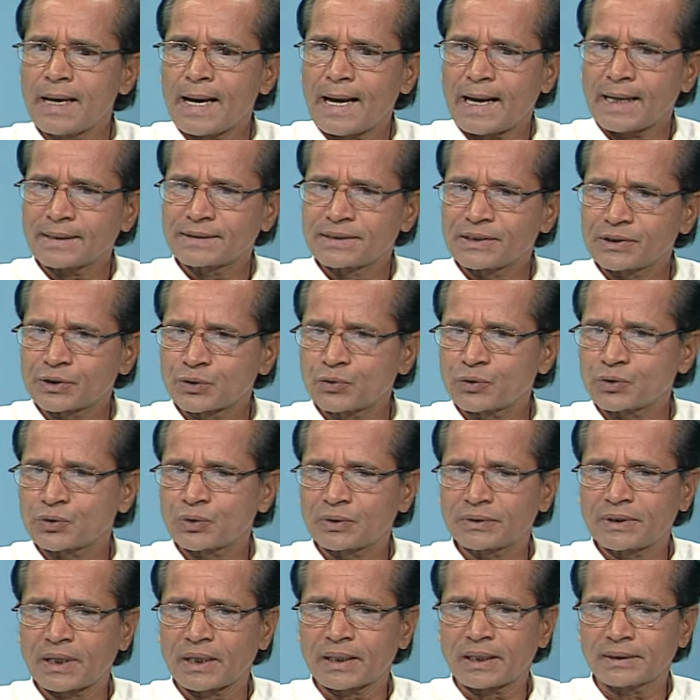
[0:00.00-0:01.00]
ఆ శిస్తు
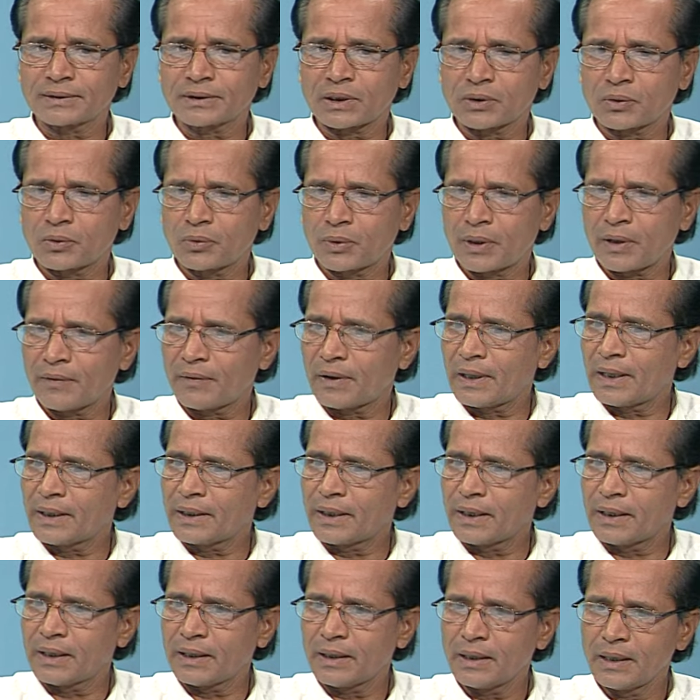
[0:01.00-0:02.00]
వసూలుదారులంతా కూడా వాళ్ళకి